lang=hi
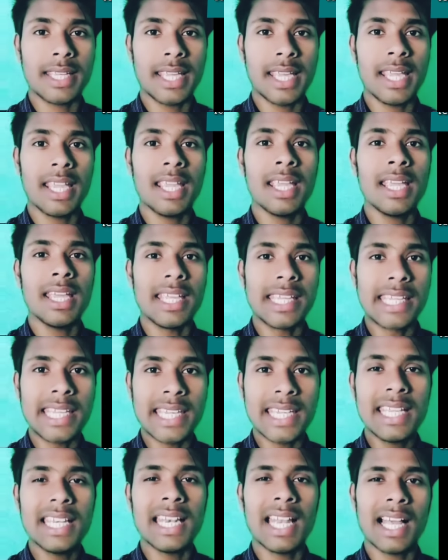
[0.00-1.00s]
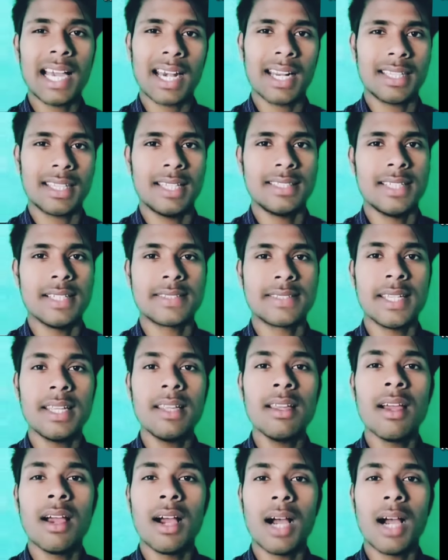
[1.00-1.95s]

गे गी लगा रहता है जैसे